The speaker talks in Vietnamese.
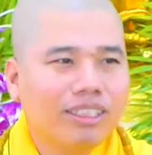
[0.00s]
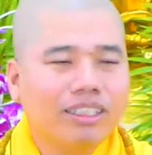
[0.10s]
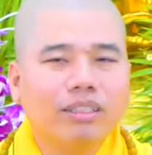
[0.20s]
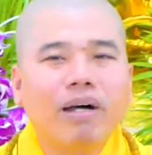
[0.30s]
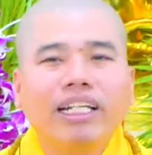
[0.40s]

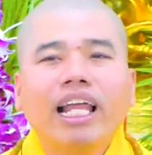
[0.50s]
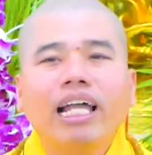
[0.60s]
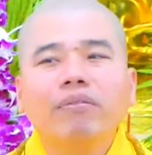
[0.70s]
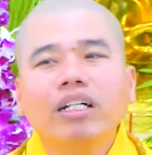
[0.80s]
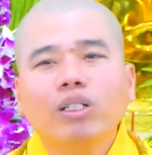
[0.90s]
Rồi bánh
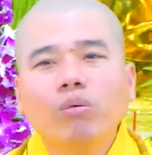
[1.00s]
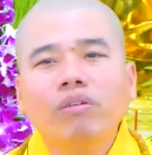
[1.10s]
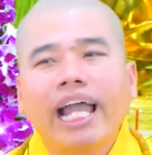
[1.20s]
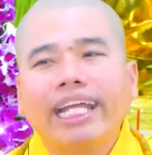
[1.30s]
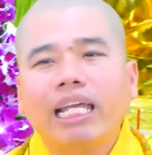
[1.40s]
ai mới
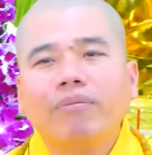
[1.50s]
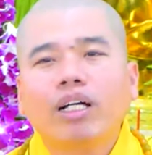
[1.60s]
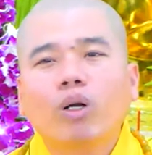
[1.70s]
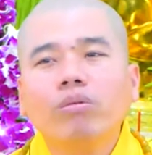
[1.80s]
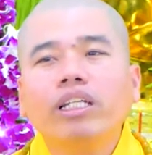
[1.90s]
cúng, ai đem
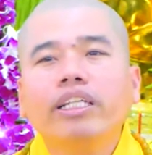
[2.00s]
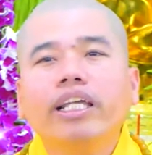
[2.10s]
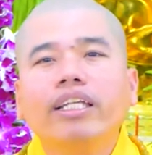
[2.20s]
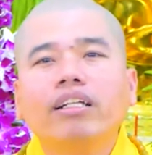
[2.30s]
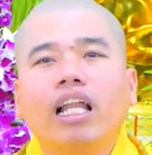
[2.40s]
lỡ cúng cái
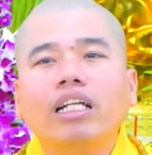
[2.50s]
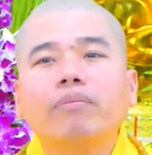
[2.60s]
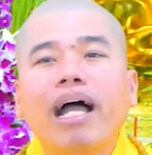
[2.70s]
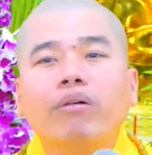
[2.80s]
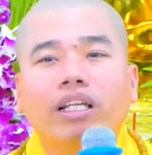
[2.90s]
gì nó lỡ
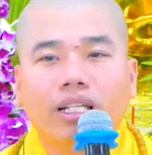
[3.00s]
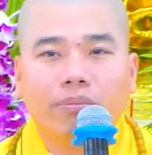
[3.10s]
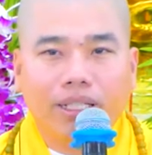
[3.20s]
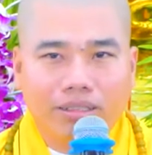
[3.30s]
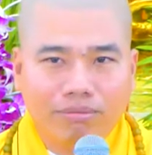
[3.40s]
nó báo cho
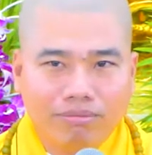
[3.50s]
được